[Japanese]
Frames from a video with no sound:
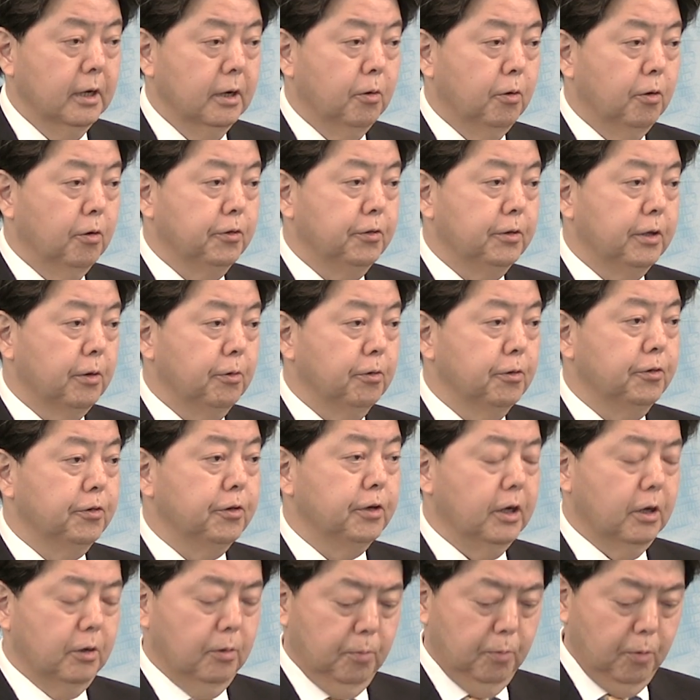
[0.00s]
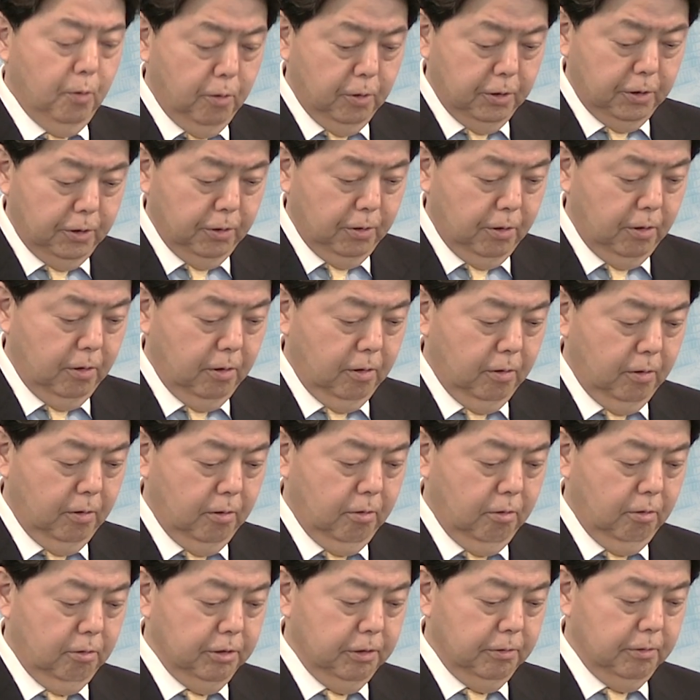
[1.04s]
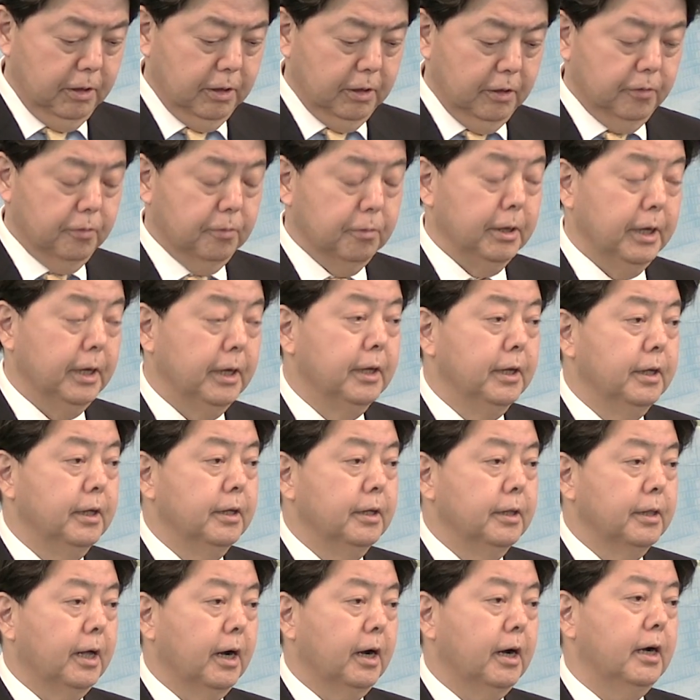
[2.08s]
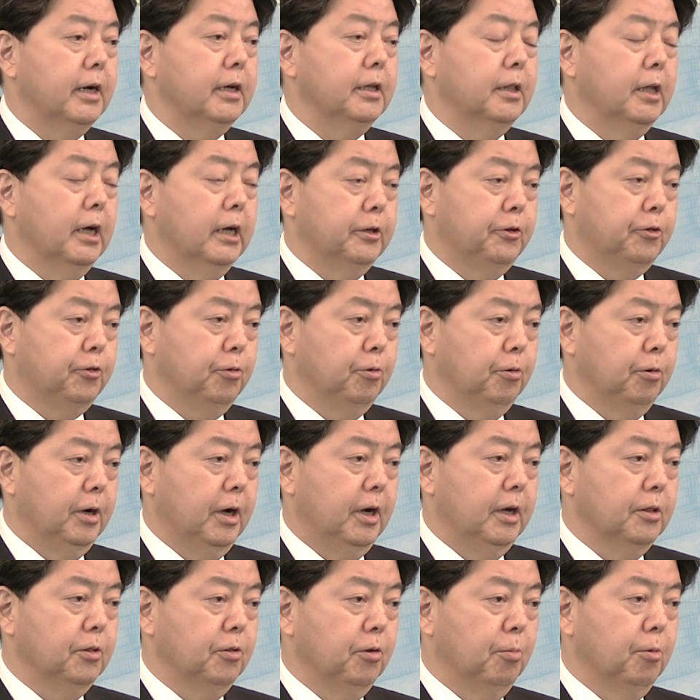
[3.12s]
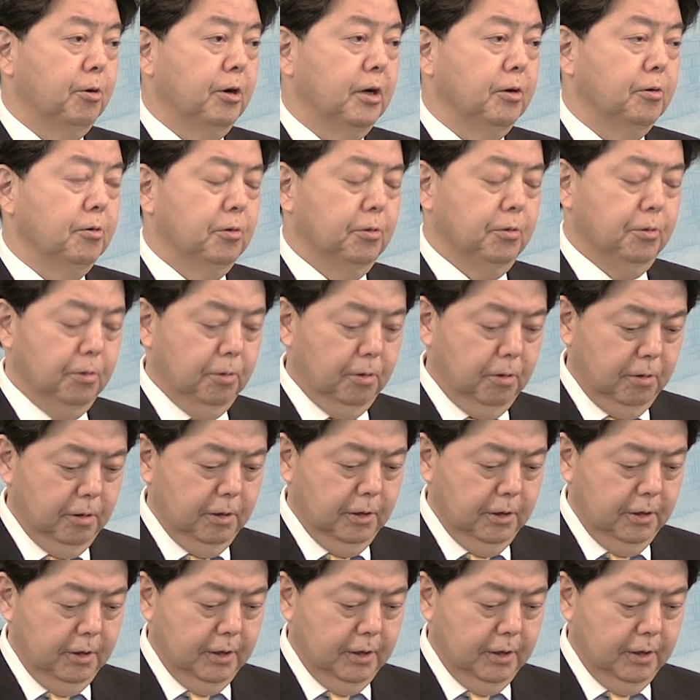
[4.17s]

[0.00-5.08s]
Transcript: こうしたロシアの暴挙にはですね、高い代償が伴うことを